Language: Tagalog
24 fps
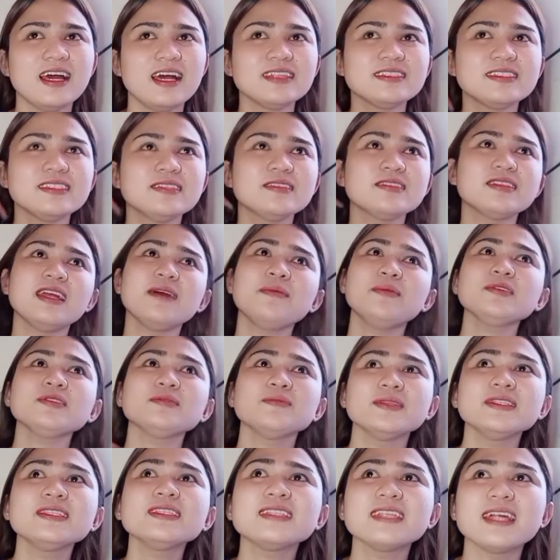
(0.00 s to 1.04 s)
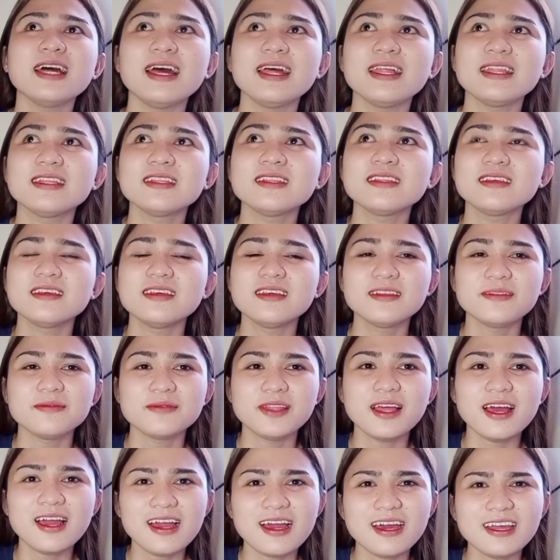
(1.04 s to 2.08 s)
kasi tapos minsan,
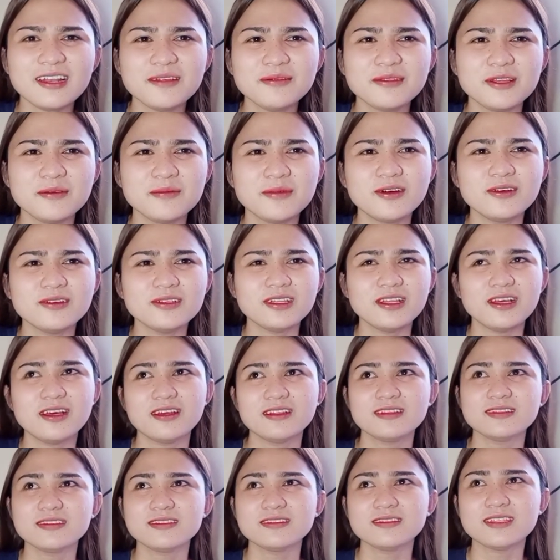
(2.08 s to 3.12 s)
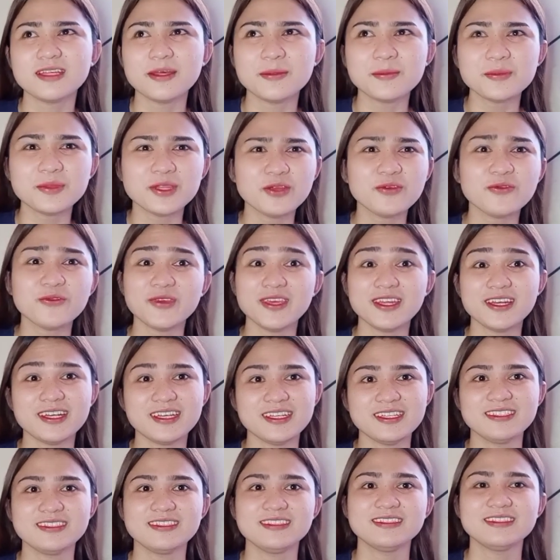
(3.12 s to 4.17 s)
nakakaramdam ako ng something weird
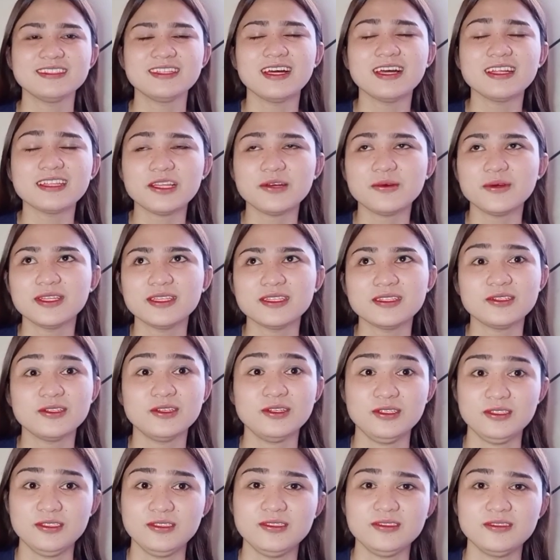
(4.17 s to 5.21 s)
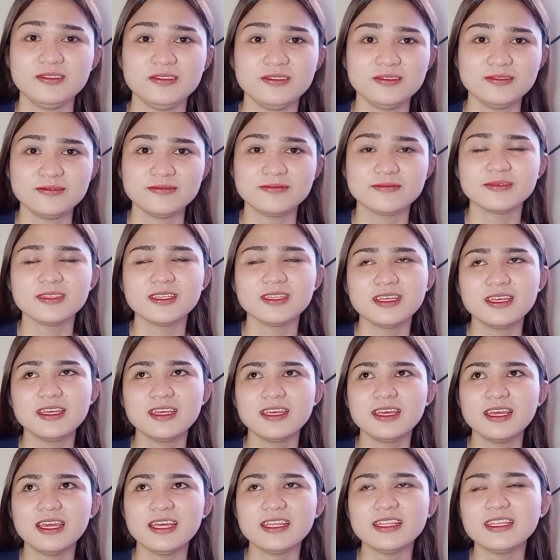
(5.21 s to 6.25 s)
sa katawan ko.
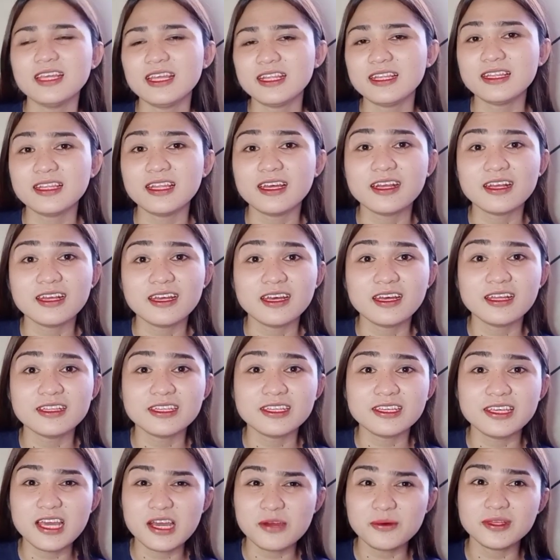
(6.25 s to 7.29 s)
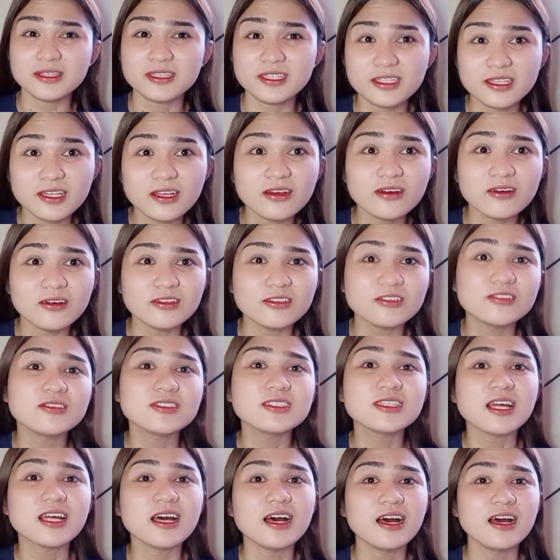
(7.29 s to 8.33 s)
And then, nagkatigyawat din ako
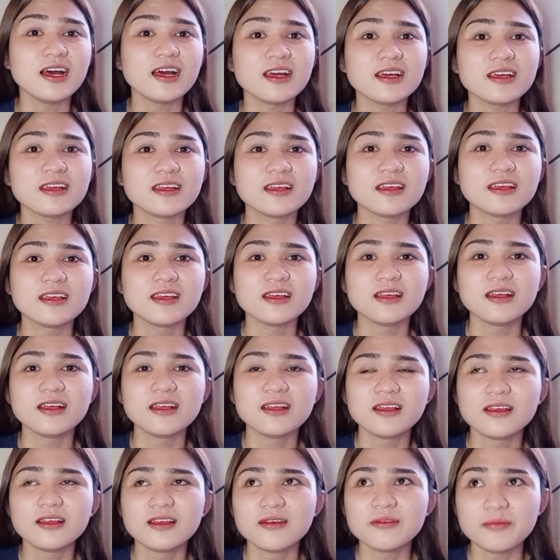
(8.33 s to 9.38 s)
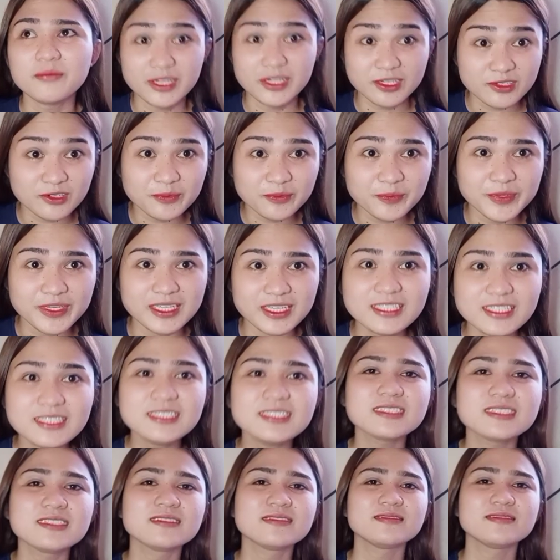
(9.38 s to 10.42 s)
sa
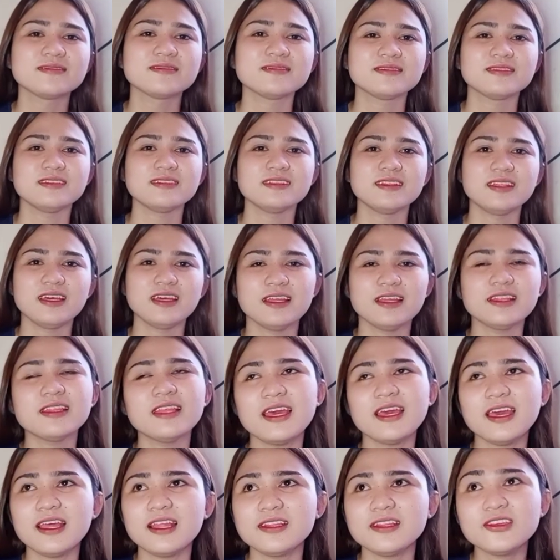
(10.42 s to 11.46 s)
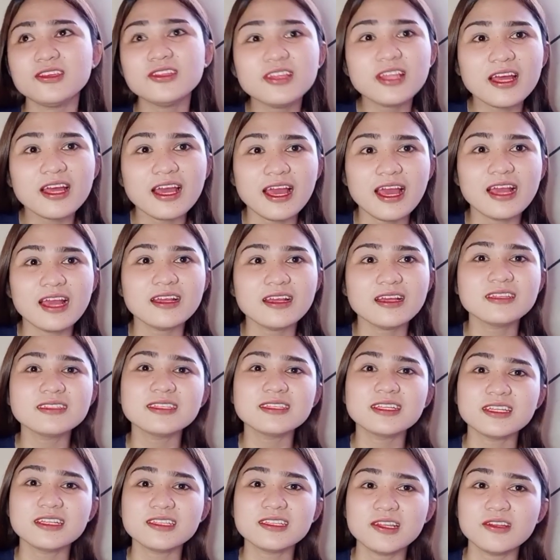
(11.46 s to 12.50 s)
micropills. And then, yun na nga, hanggang
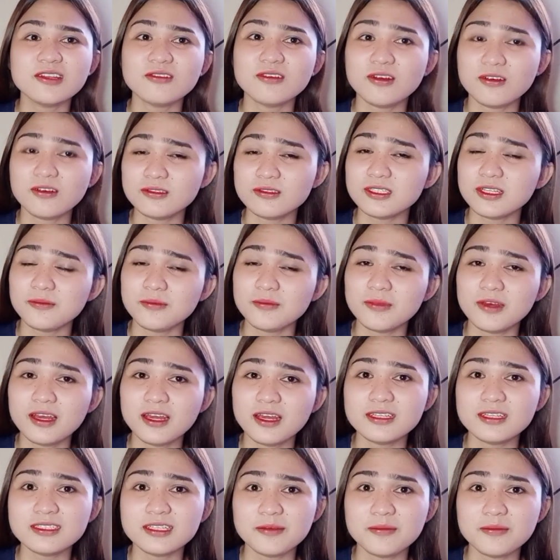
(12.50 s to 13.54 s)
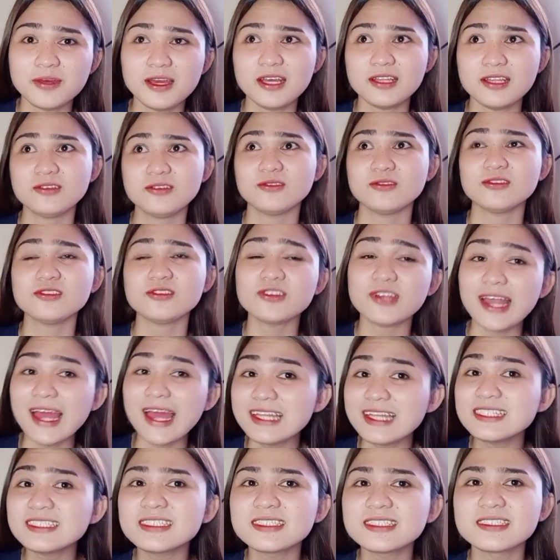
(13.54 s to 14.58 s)
sa nagtanong ako sa mga kasamahan kong
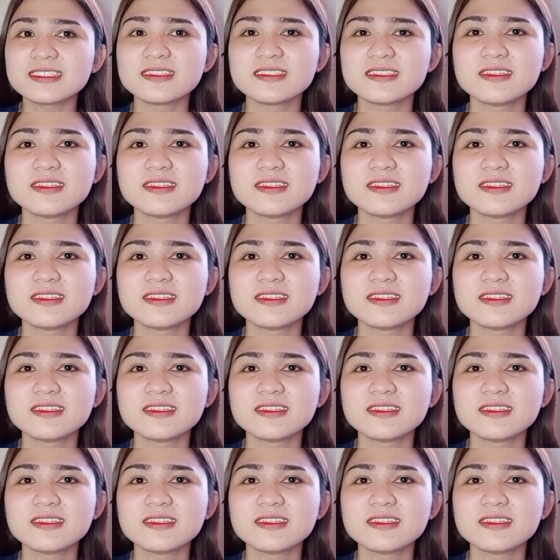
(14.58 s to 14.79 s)
friends,